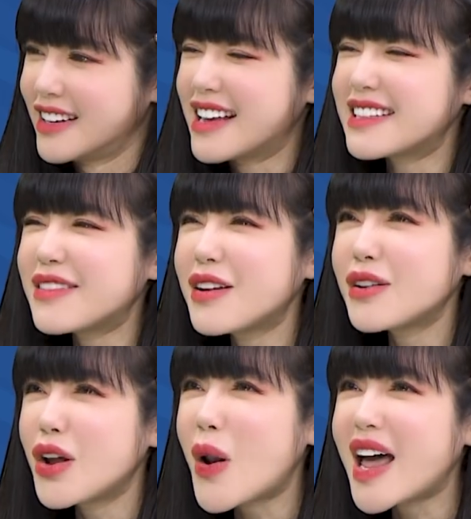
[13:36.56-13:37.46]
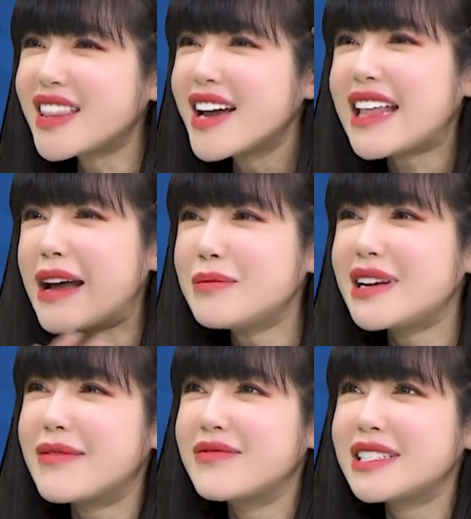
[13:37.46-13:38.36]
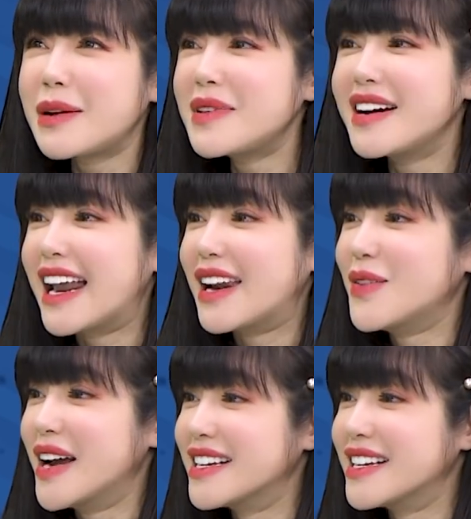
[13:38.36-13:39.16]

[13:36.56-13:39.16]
là sao nó nó lót tới tám mươi lăm xong nó dừng lại luôn